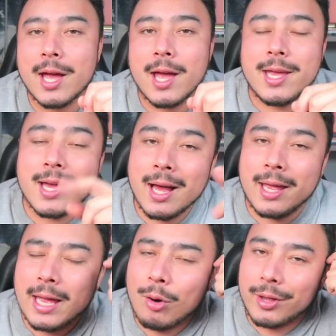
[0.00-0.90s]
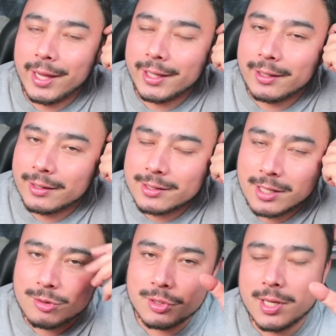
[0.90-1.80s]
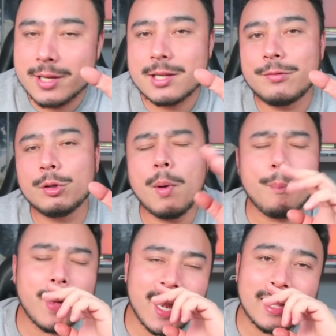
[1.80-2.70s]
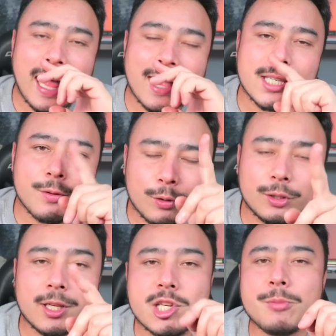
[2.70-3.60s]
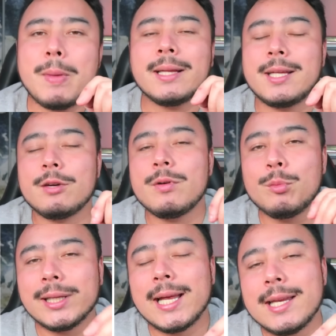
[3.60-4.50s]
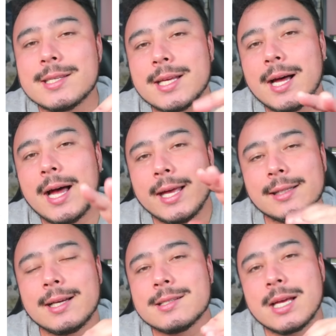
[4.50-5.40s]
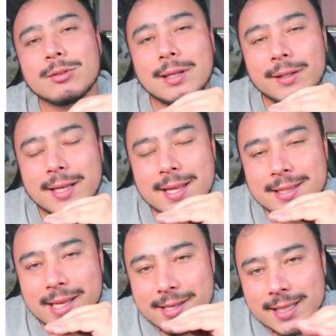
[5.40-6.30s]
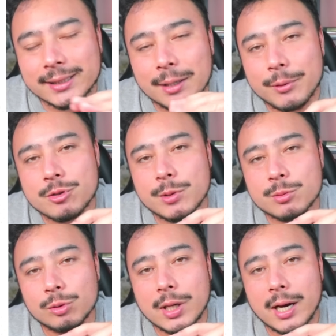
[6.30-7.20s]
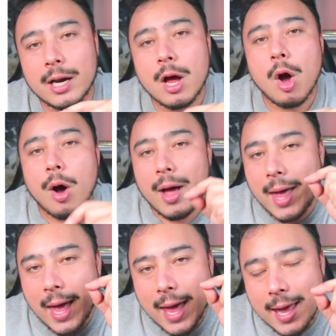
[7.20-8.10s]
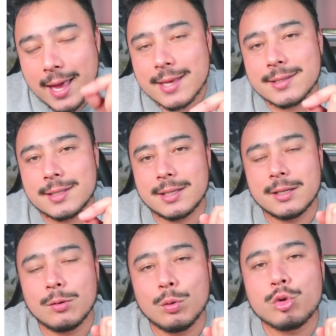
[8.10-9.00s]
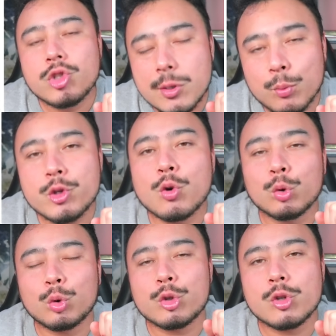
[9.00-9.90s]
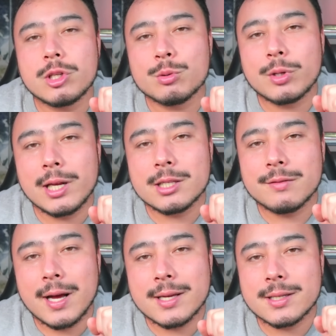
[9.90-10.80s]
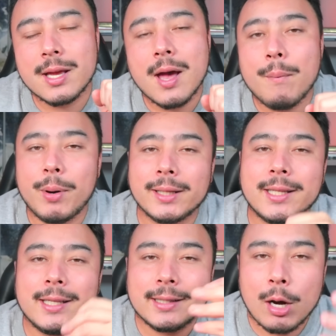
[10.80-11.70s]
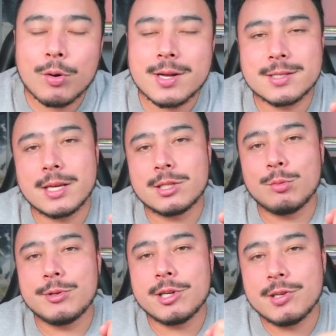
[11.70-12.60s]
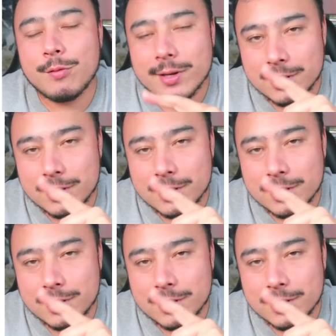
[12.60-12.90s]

E aí alguém nas redes sociais aí falou, mas pera lá, essa foto aqui já bateram, vamos analisar. Aí analisaram, tava exatamente no mesmo lugar. É esse o tipo de contorcionismo que eles fazem para tentar alcançar seu objetivo, assim